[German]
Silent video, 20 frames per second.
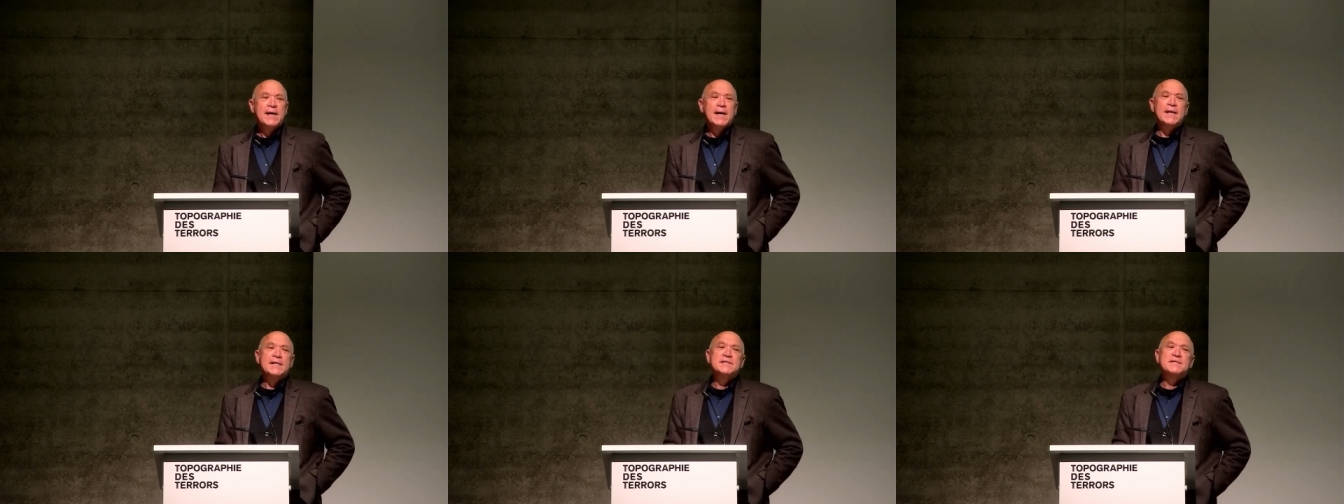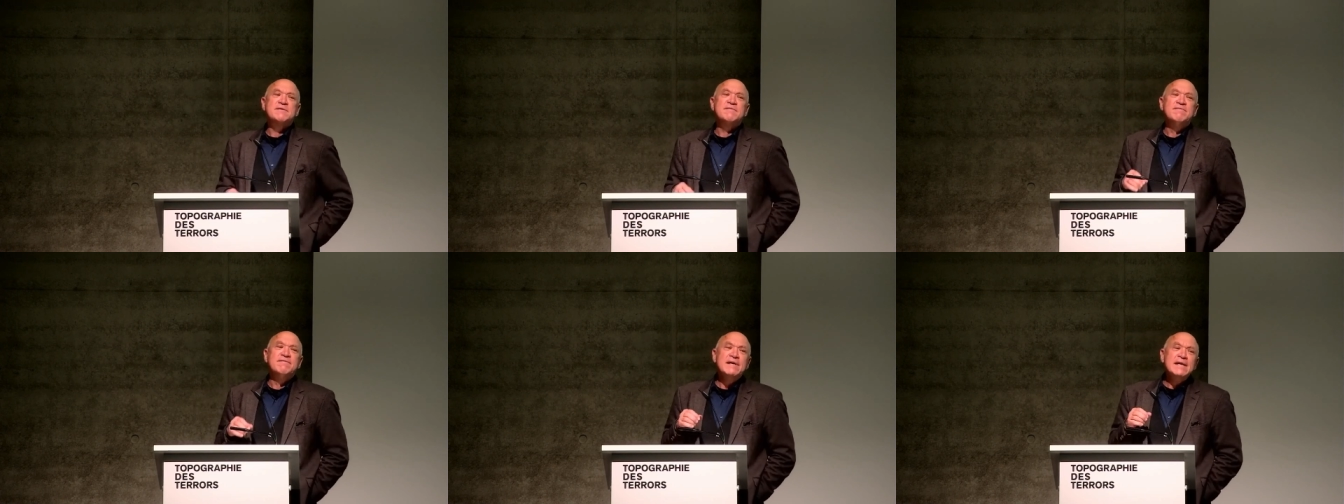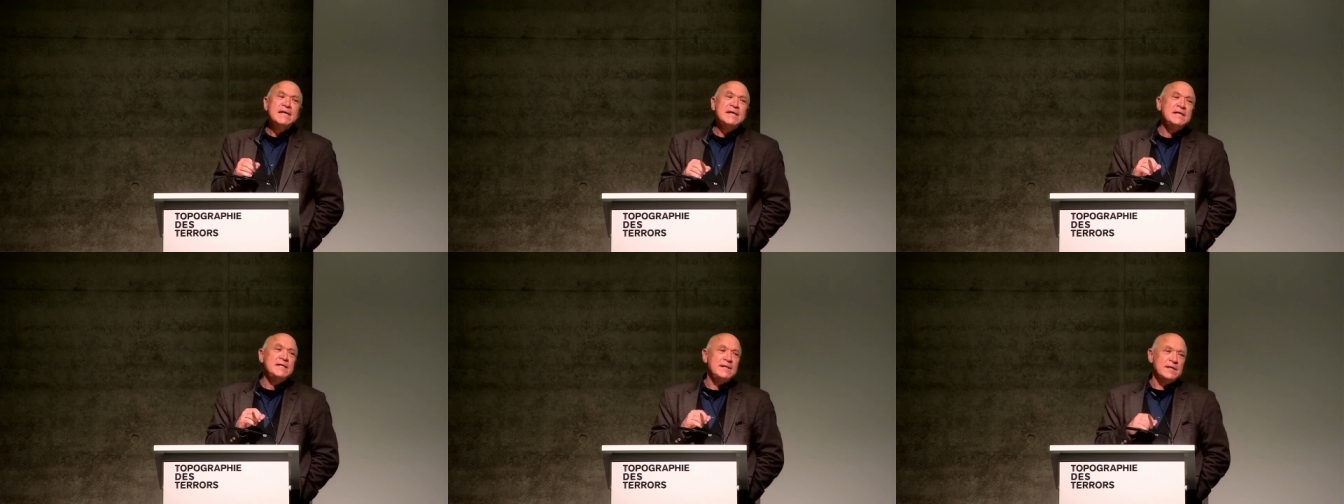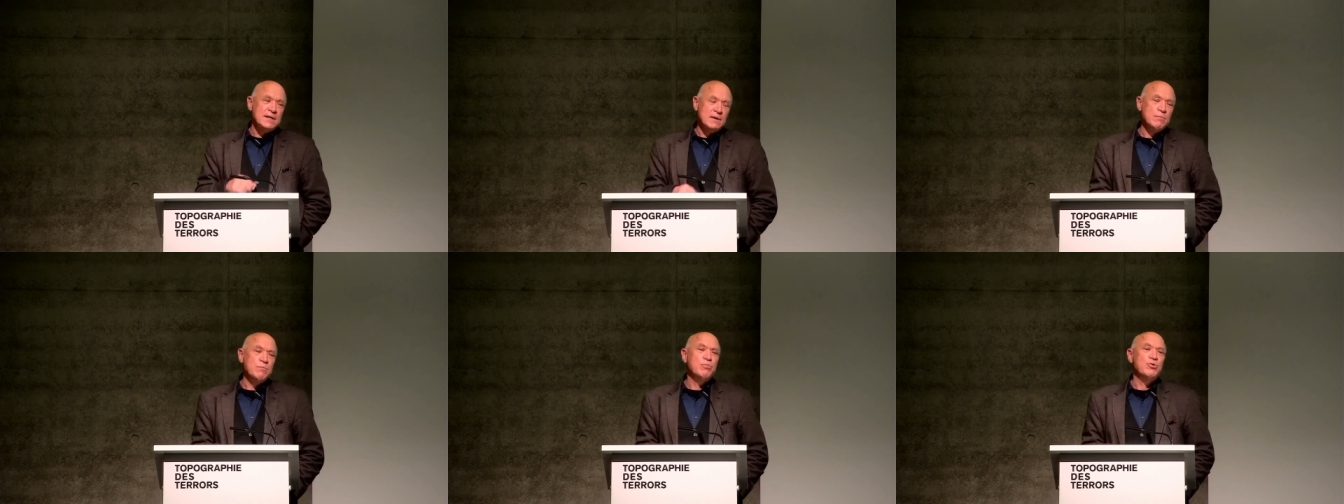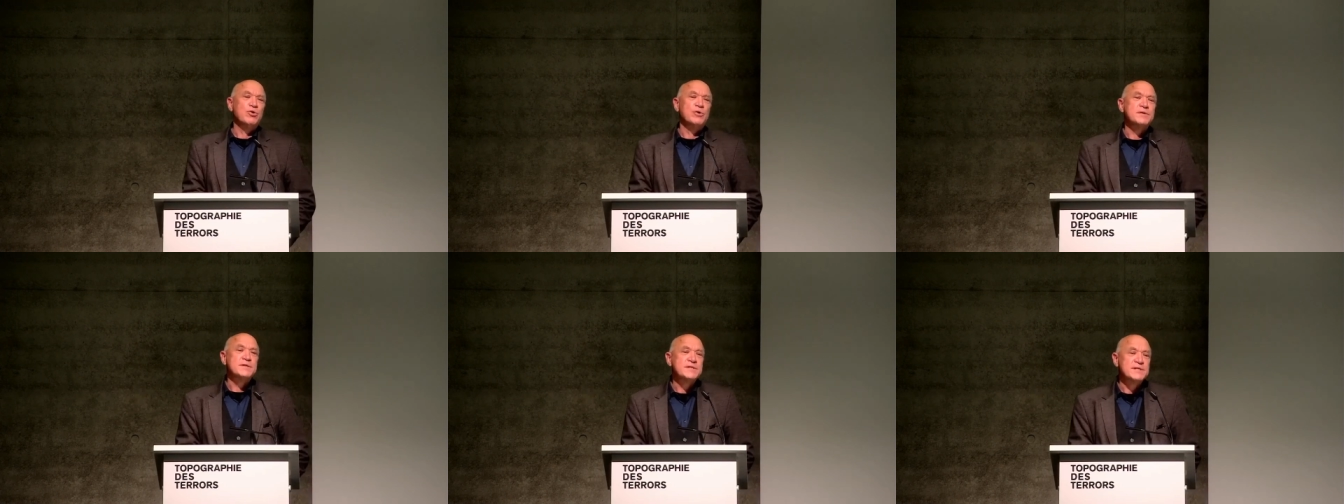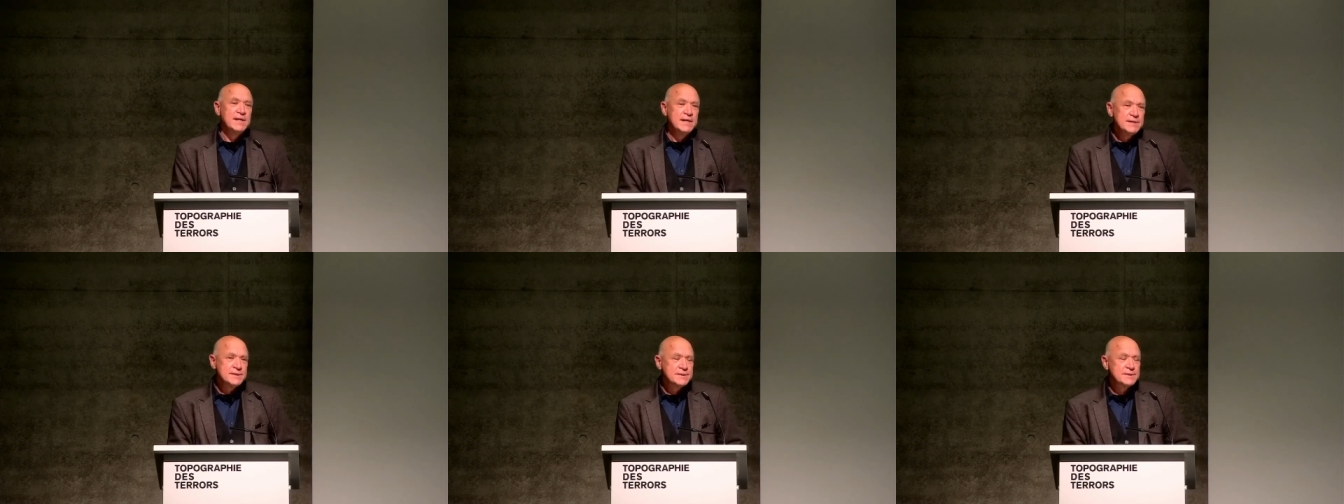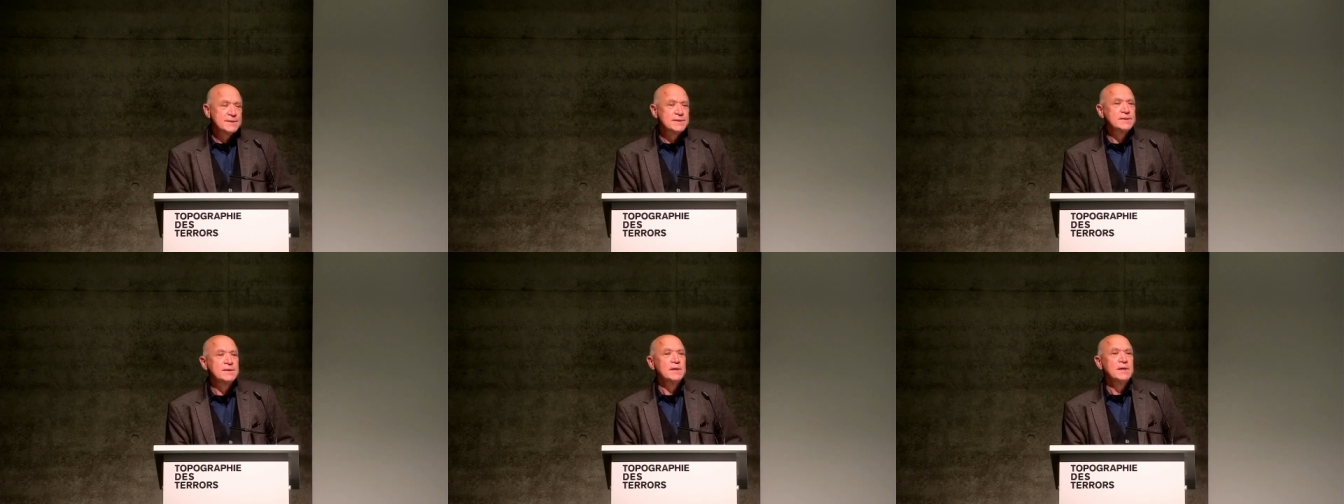ganz wichtigen
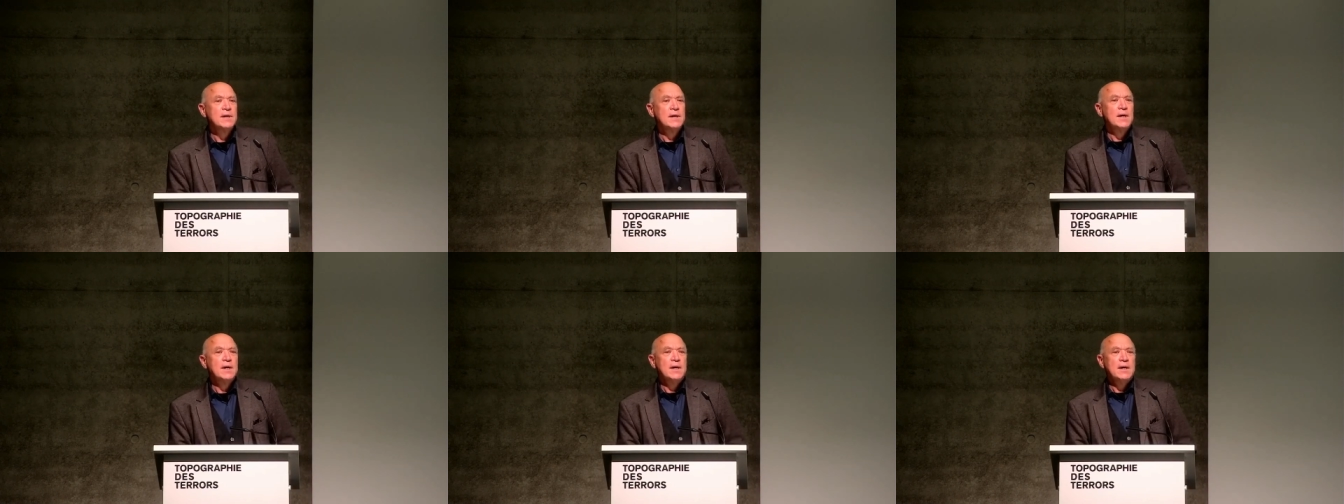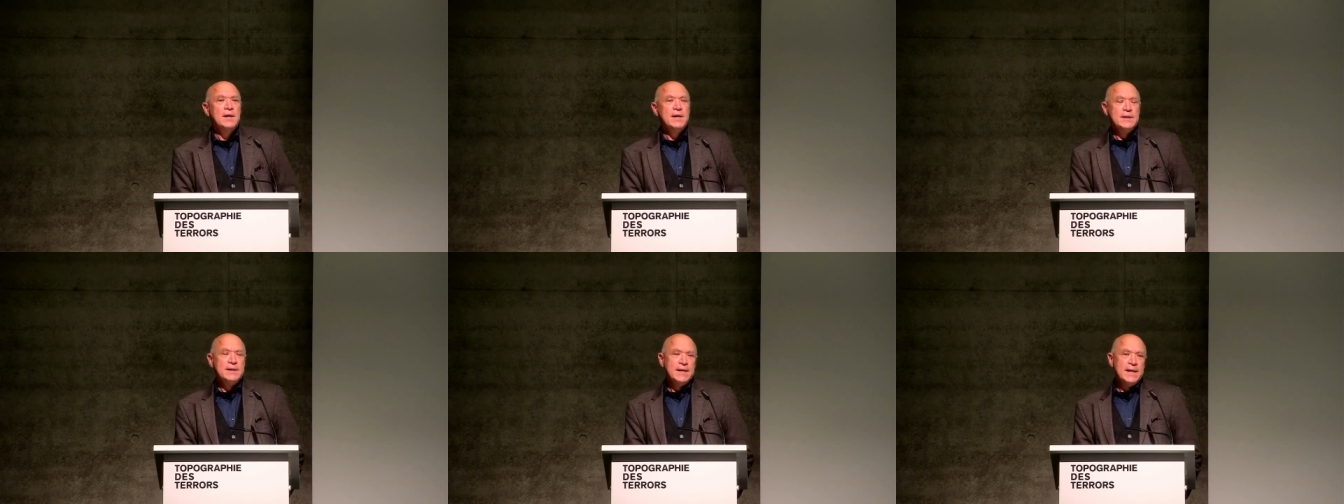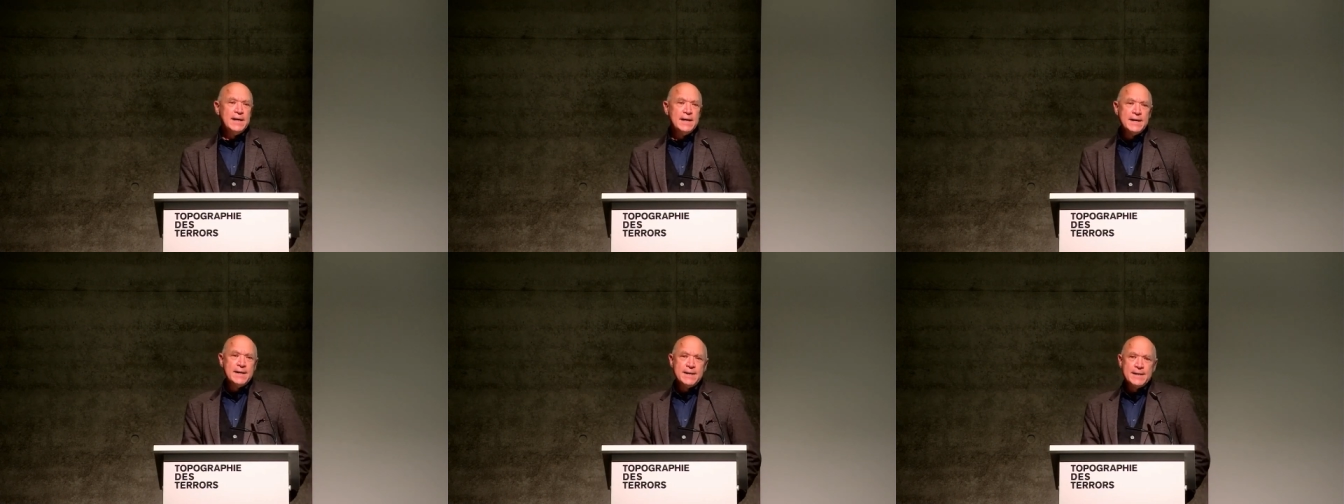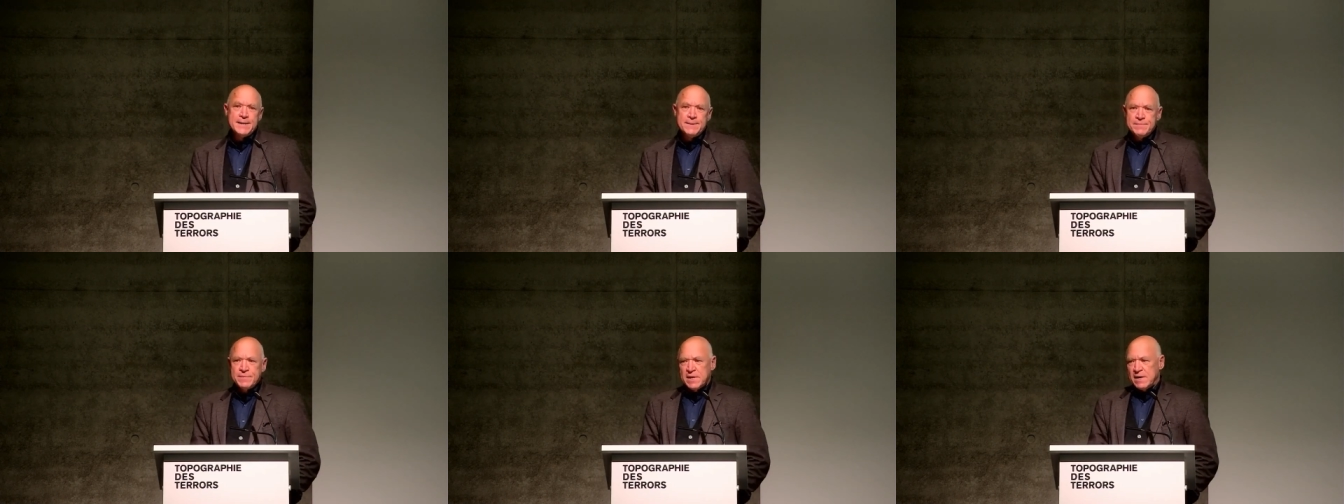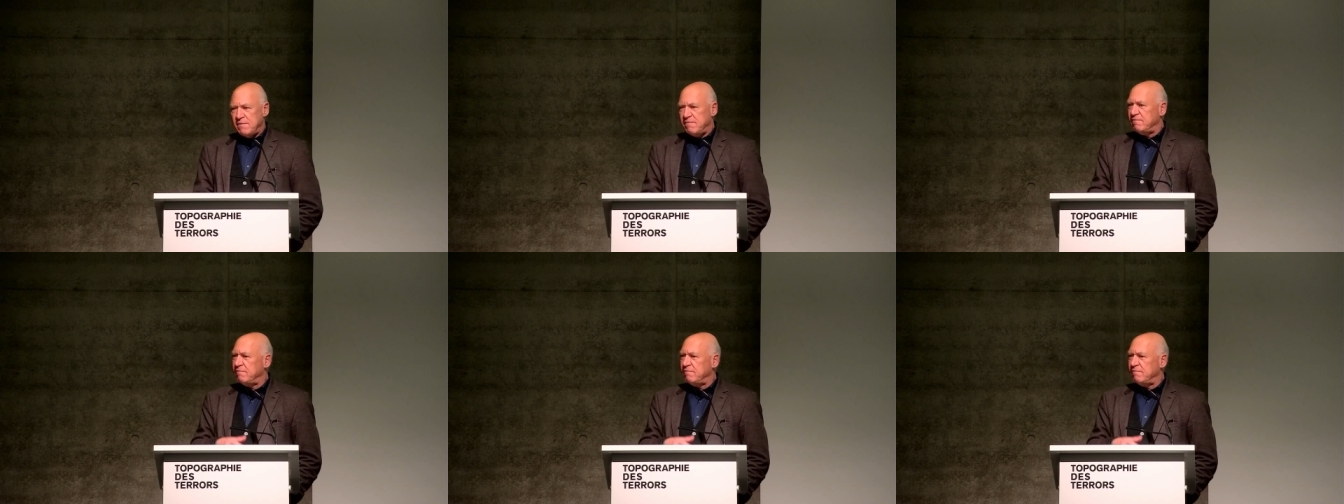Prozess, der,